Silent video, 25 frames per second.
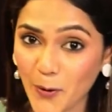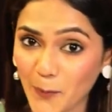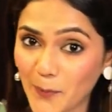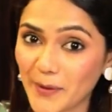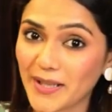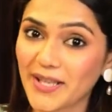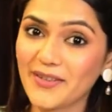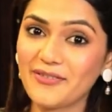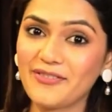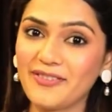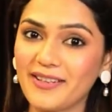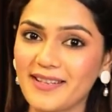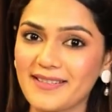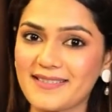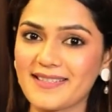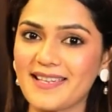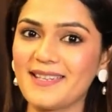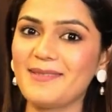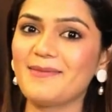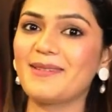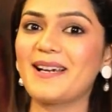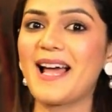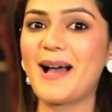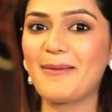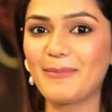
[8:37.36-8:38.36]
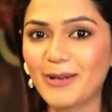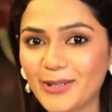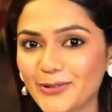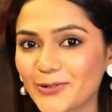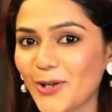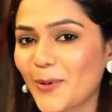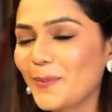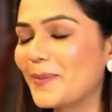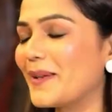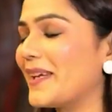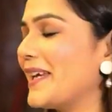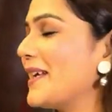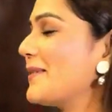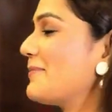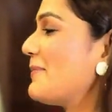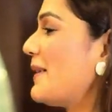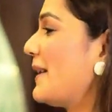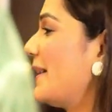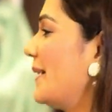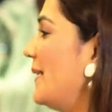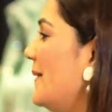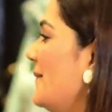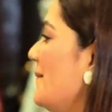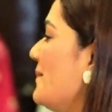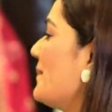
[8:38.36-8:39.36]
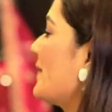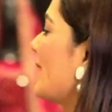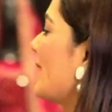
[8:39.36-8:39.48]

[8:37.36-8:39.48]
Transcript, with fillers: শপিংয়ে ফিরে যাই এবার আমার শপিংয়ের পালা